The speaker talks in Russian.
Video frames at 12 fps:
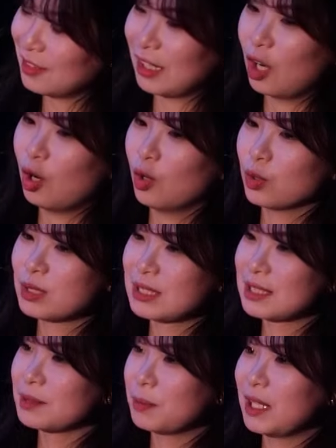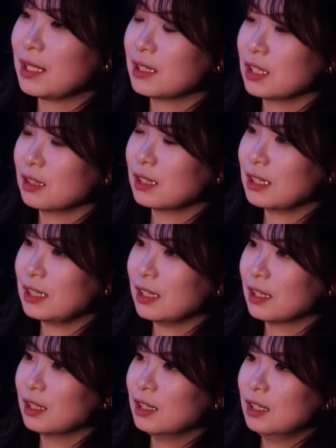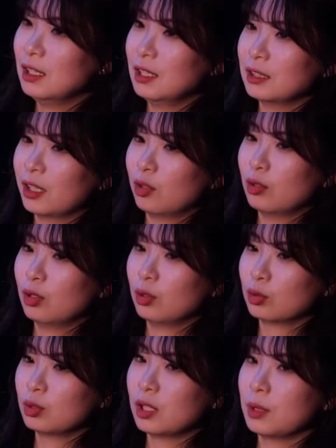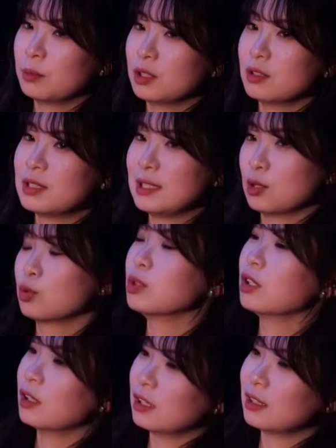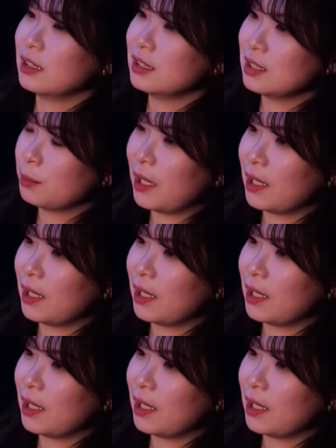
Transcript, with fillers: с китайской культурой, но есть несколько различий.